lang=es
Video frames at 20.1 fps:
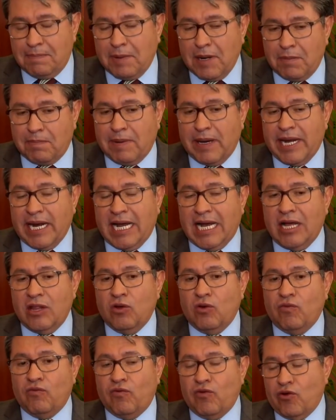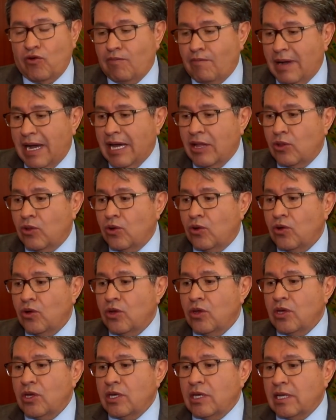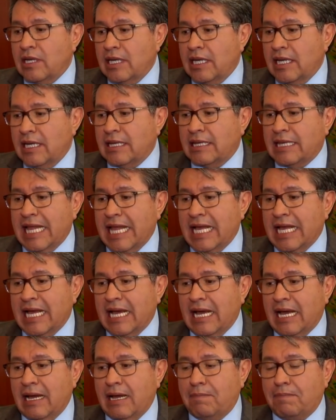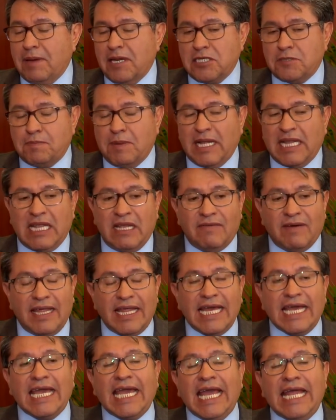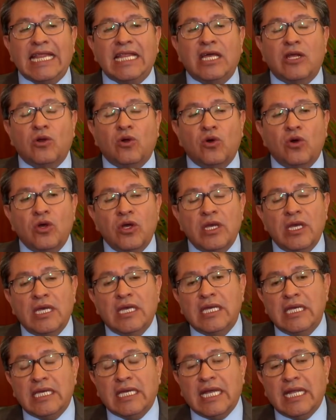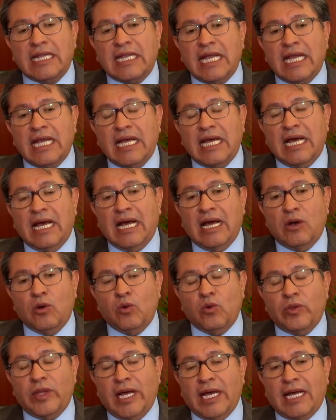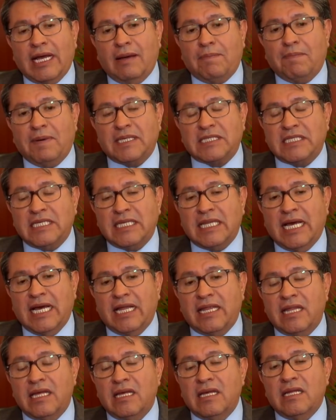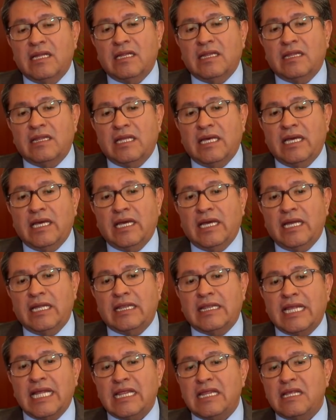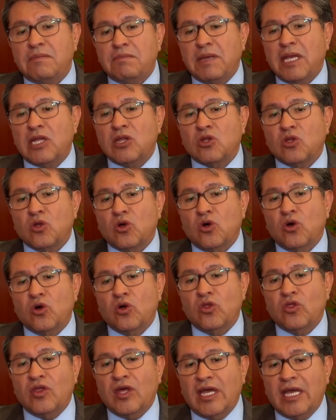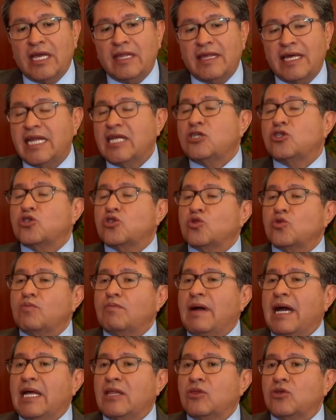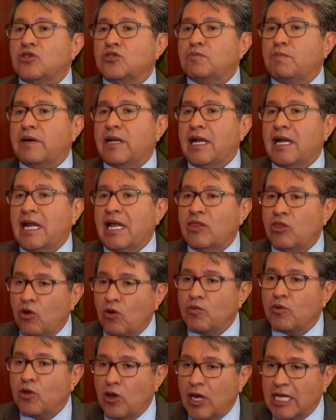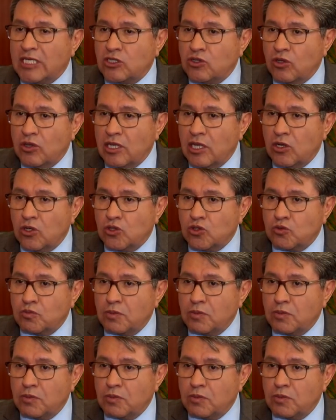preparado, formado, que tenga perspectiva de género y que tenga una capacidad de entendimiento de derechos humanos para la no violación de los